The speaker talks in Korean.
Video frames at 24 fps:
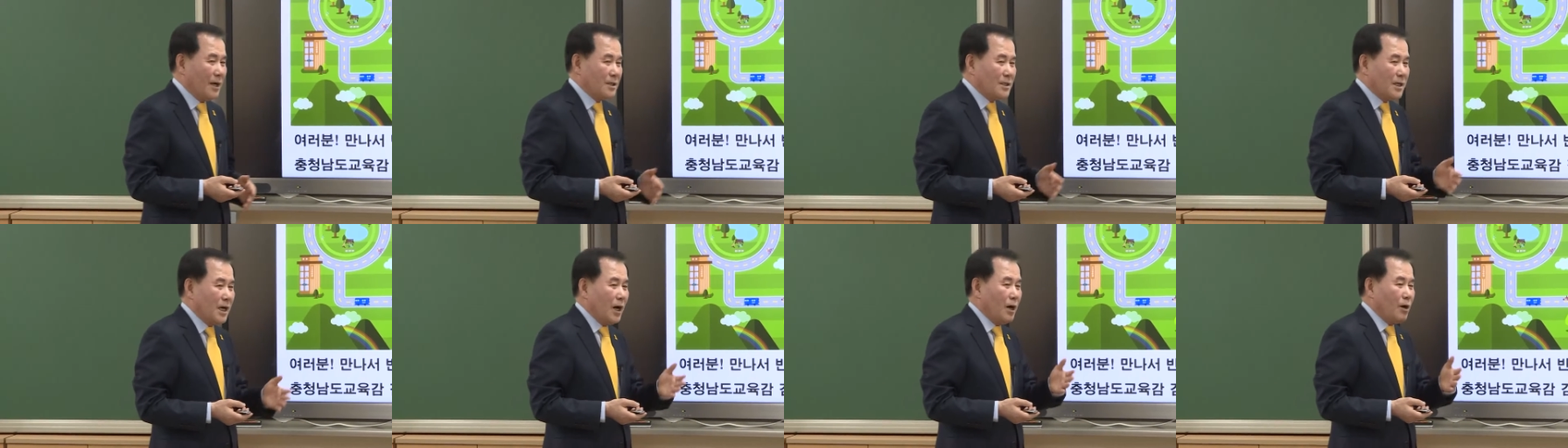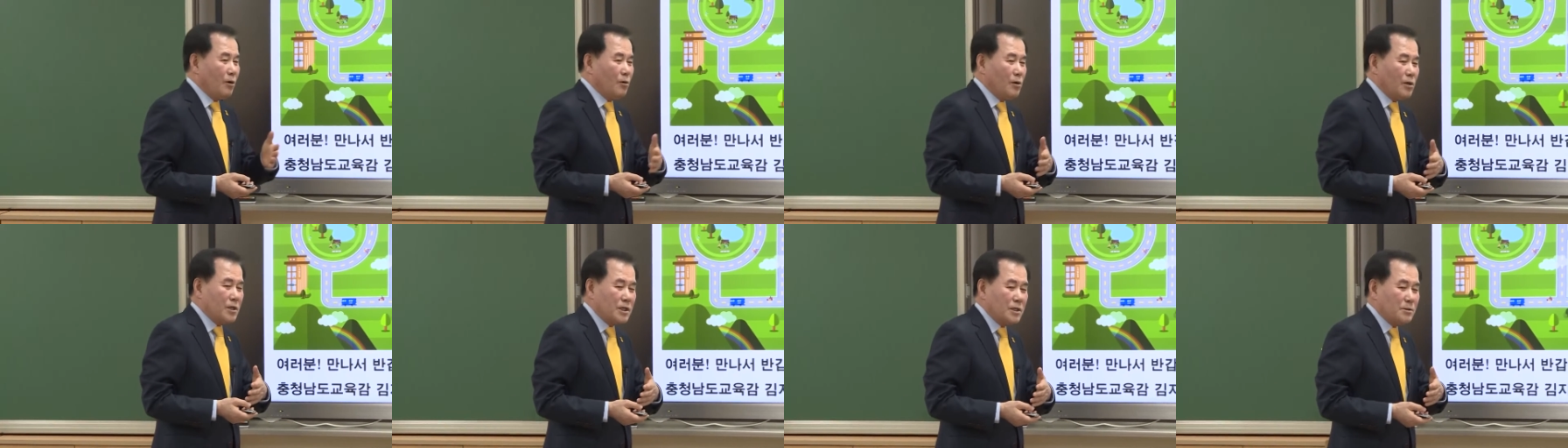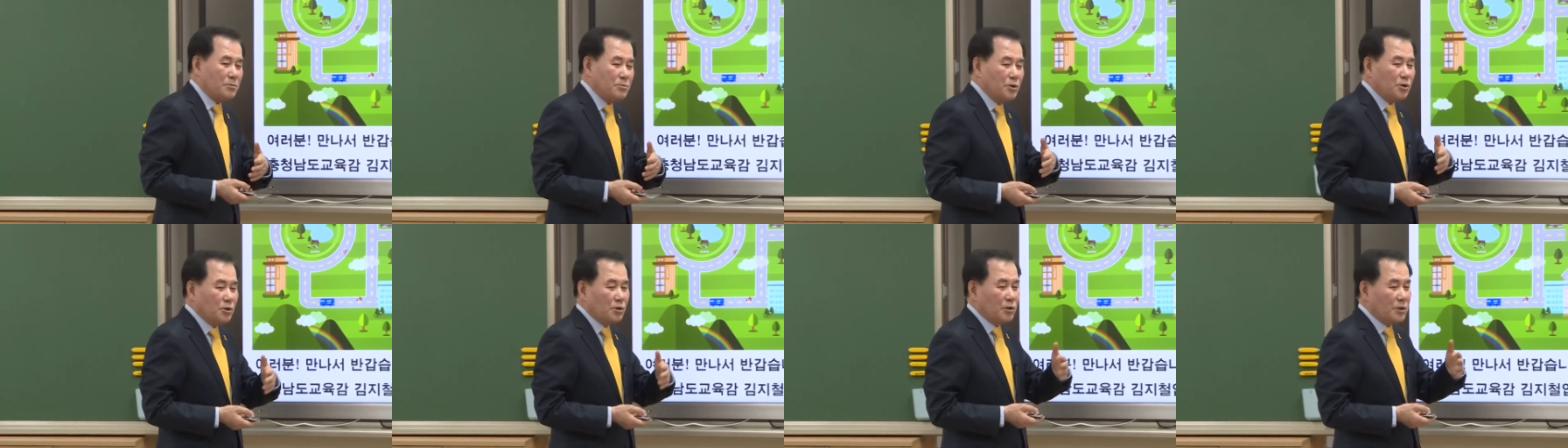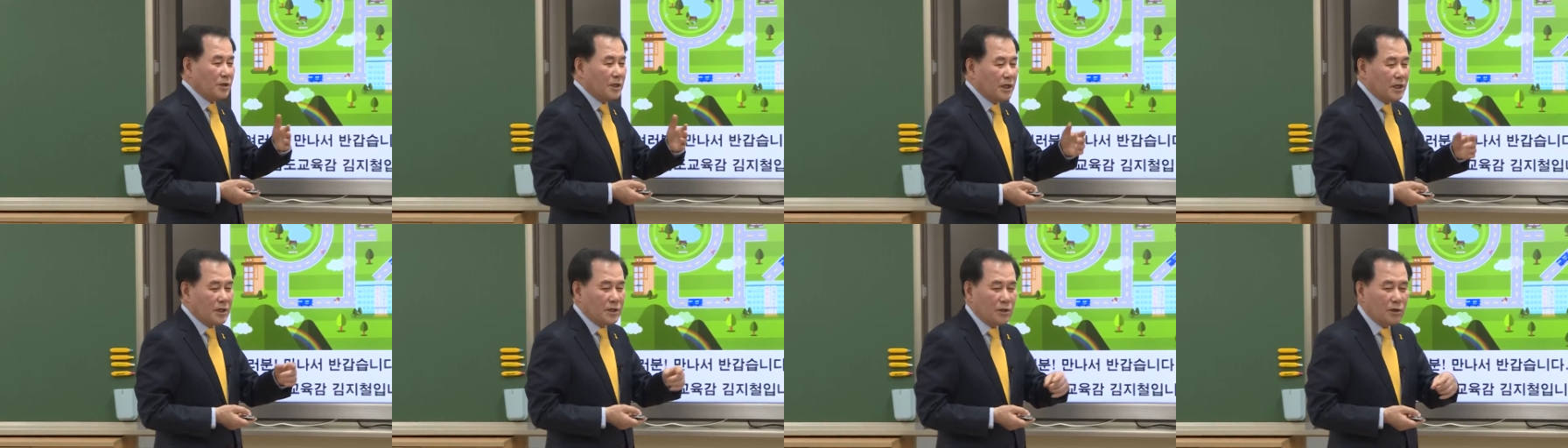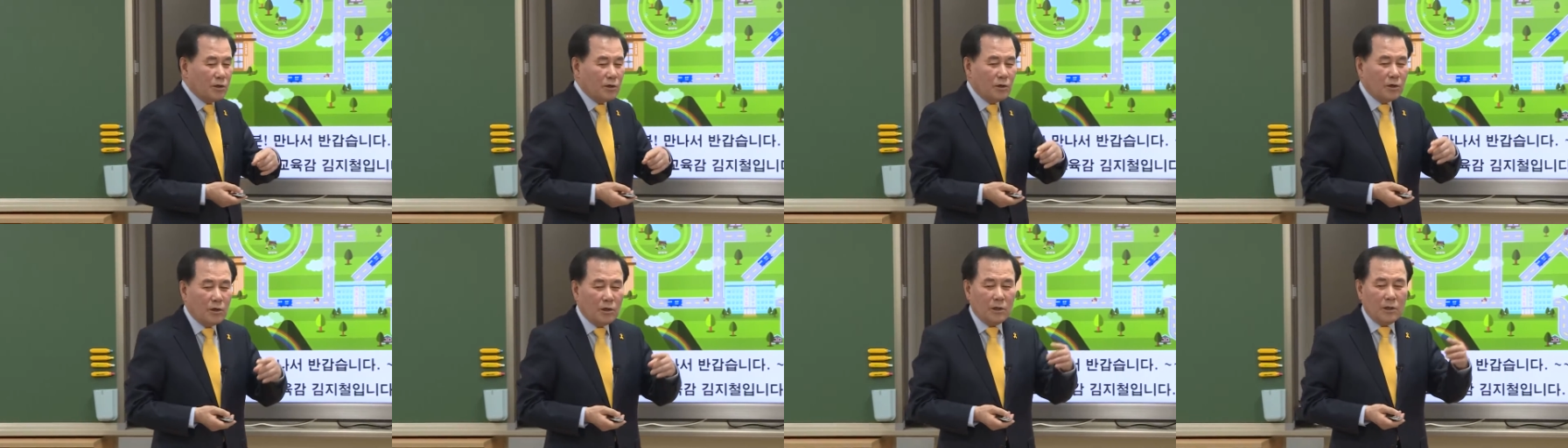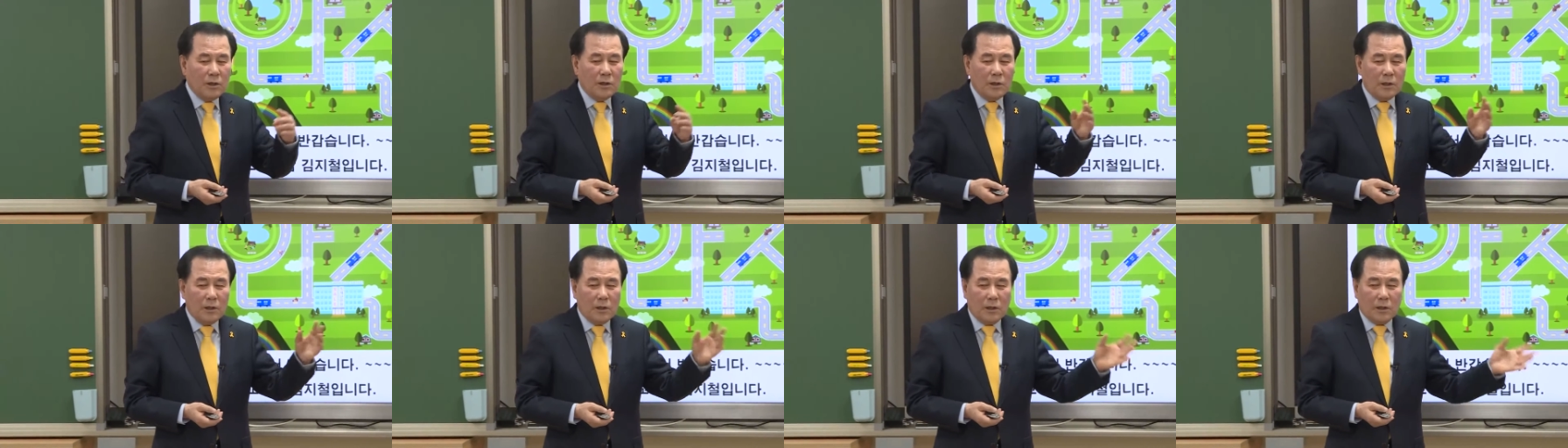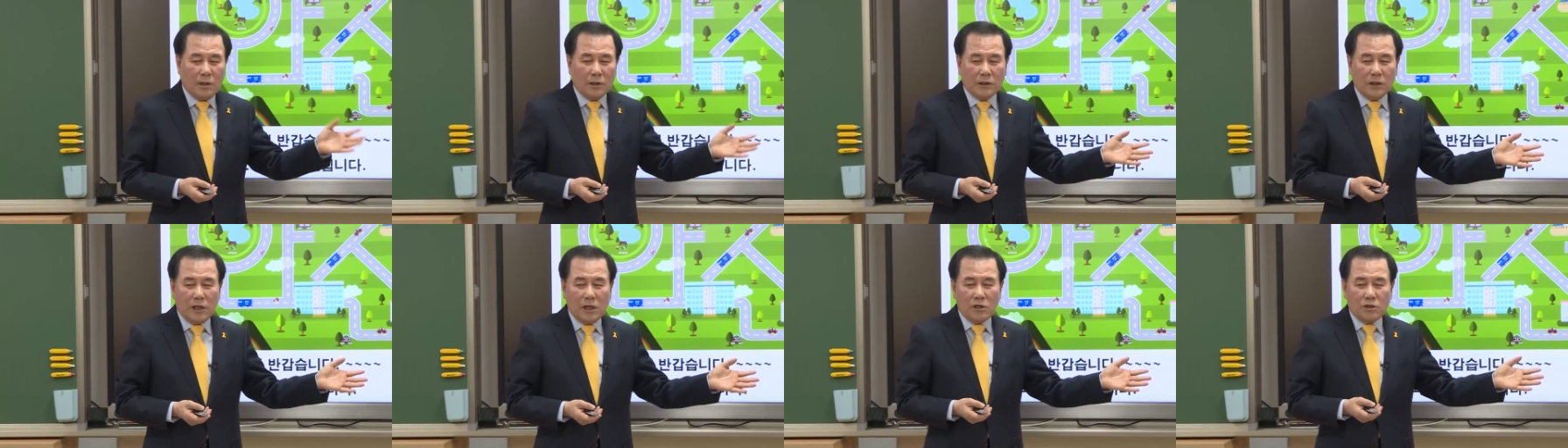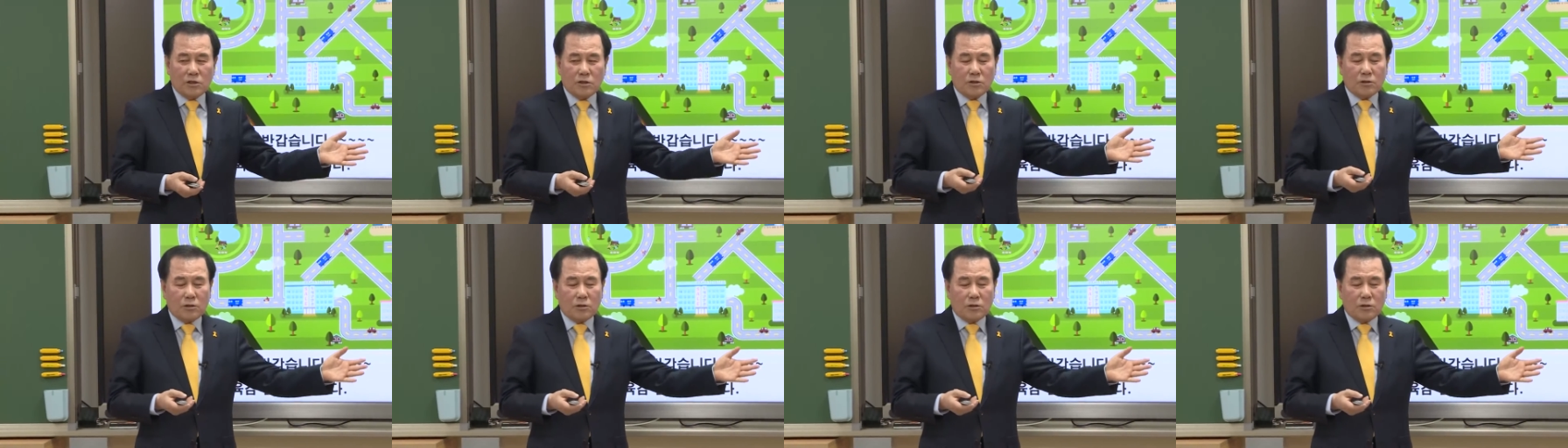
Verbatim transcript: 4월 16일에서 어, 일,